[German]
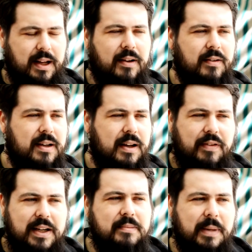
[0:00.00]
Da,
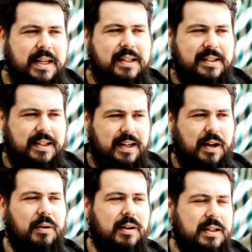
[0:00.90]
da weiß man nichts
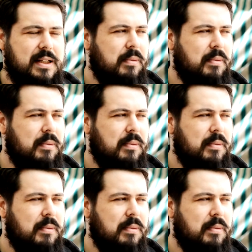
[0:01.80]
genaueres.